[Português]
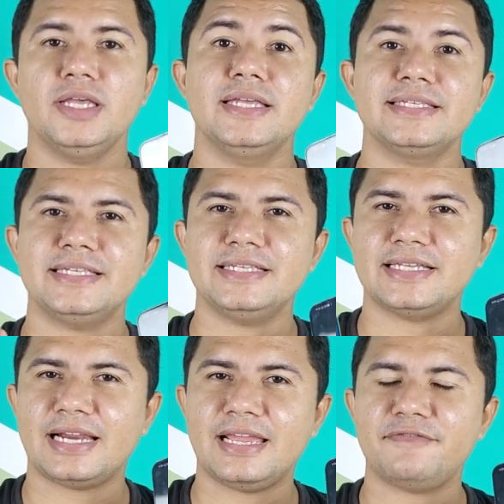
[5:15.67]
se
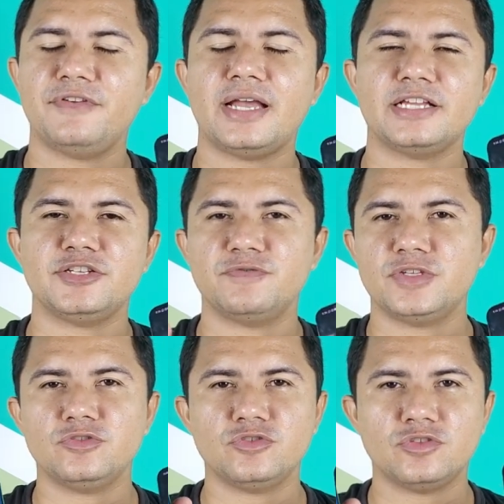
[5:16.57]
inscreve, ativa o
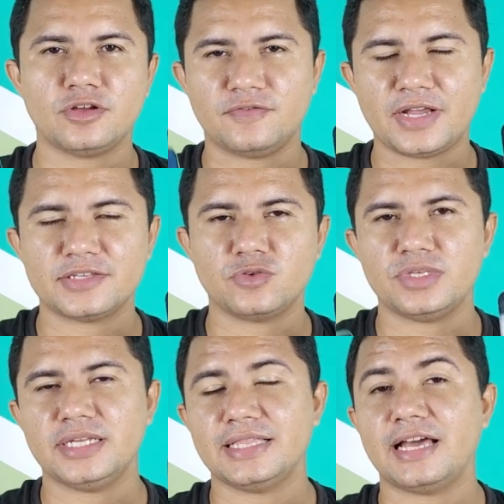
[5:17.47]
sininho de
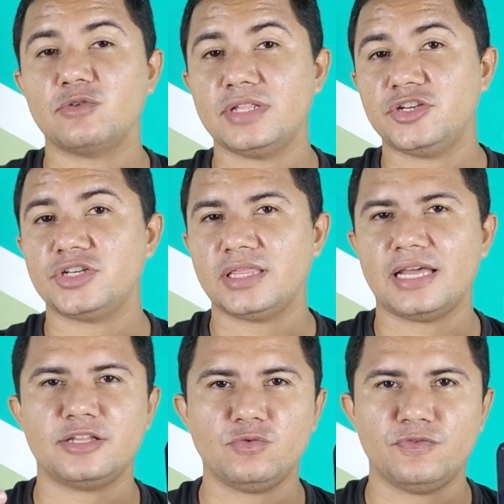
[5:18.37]
notificações e, claro, deixa
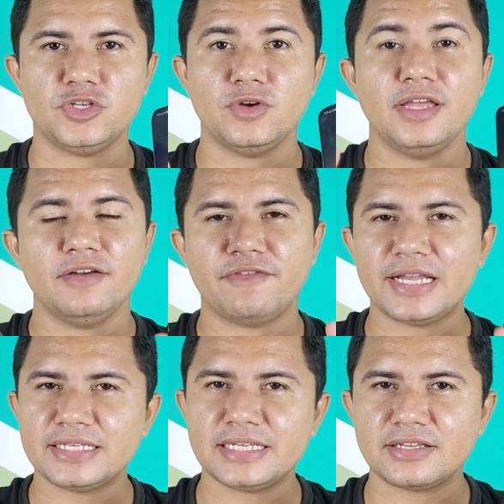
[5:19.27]
like no vídeo.
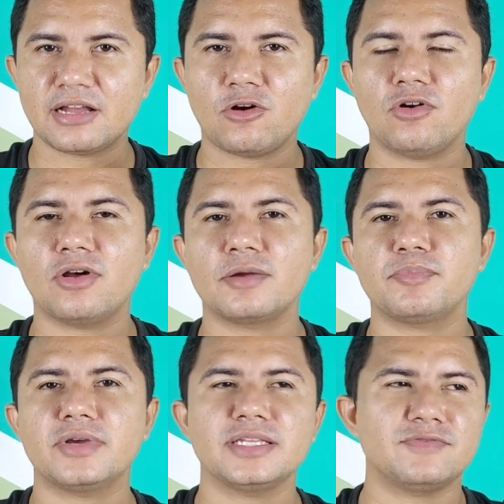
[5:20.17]
Faz isso agora,
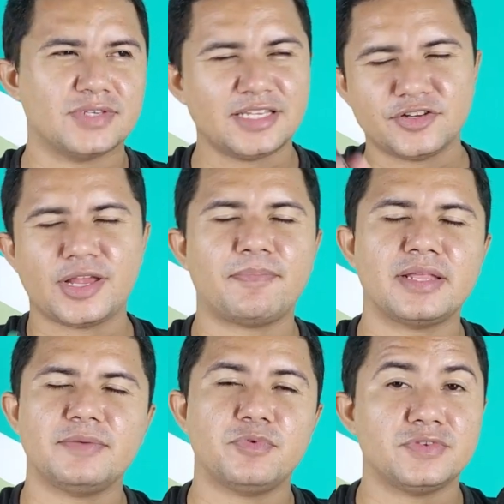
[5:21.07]
porque se você deixar para
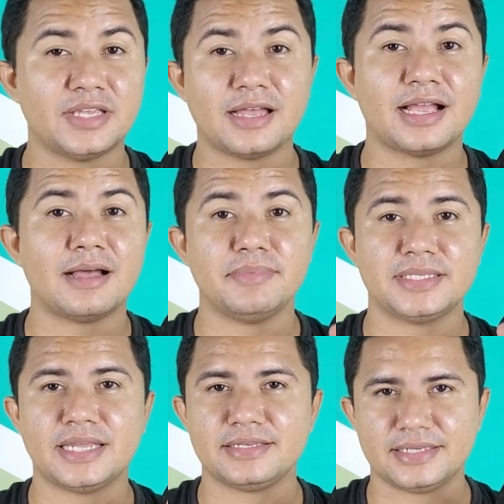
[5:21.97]
depois você acaba
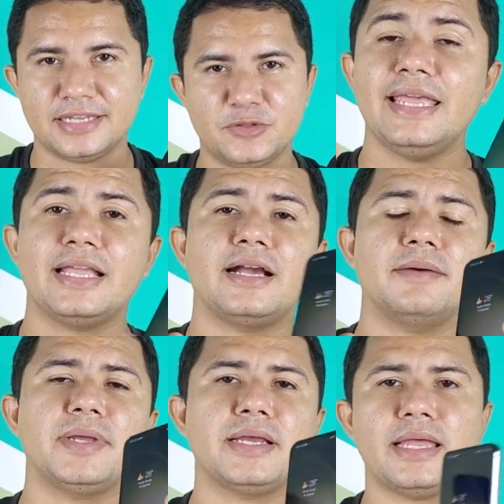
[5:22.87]
esquecendo. Em
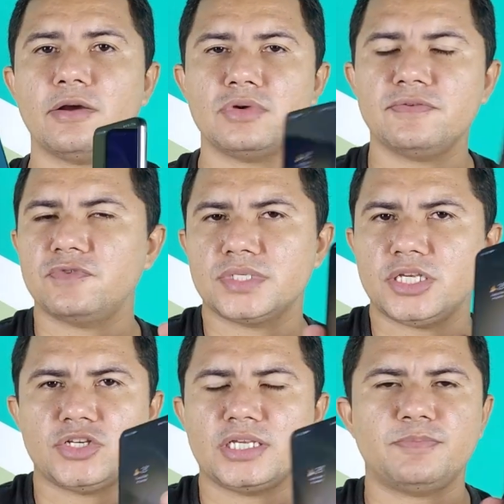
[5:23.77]
câmera é o que
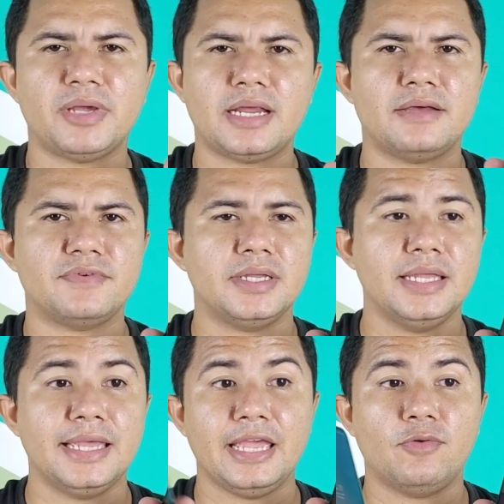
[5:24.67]
você já esperava.
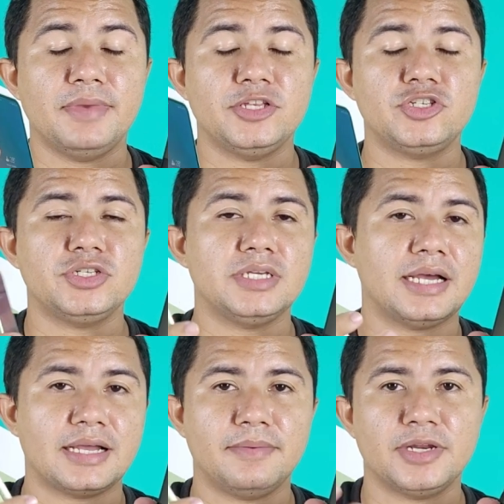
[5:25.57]
Realmente
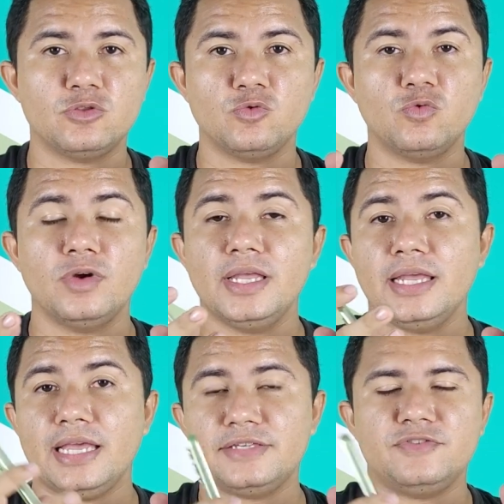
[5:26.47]
a câmera do
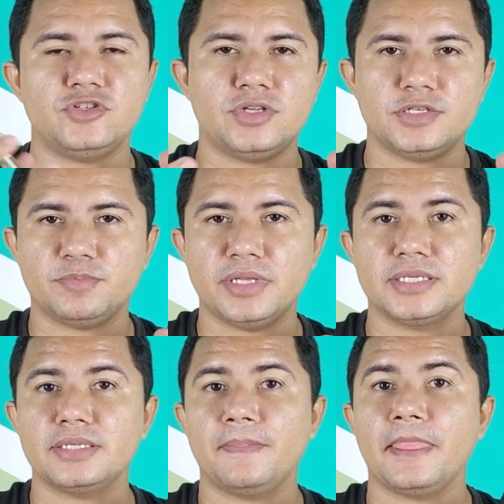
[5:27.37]
S23
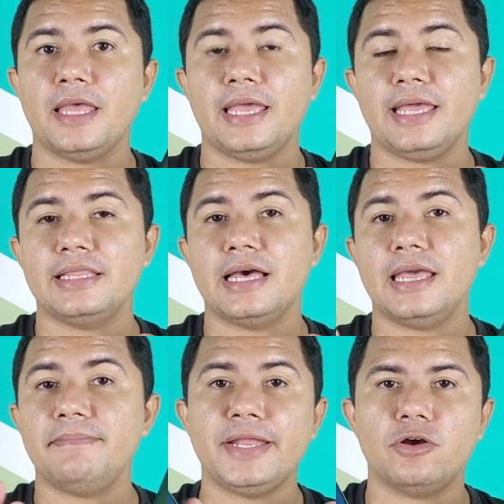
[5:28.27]
Plus, ela
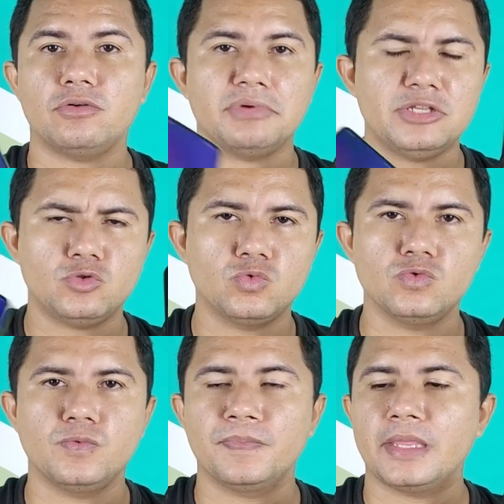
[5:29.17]
é melhor em
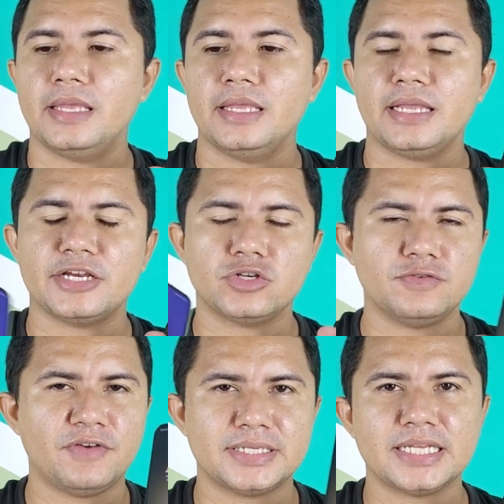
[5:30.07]
tudo. Em questão de
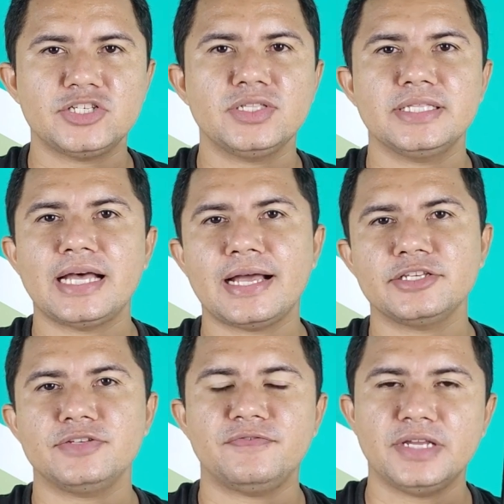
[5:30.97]

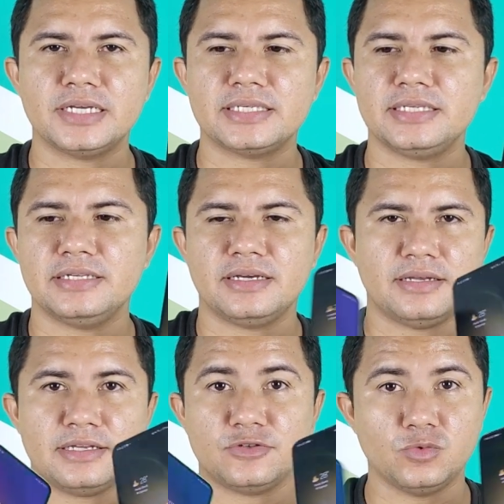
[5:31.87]
versatilidade, fica assim:
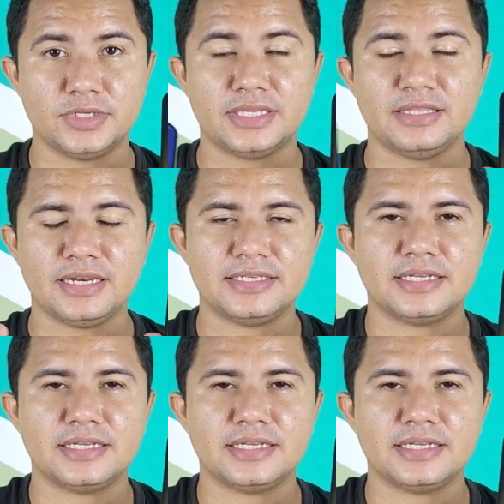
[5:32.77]
as duas têm três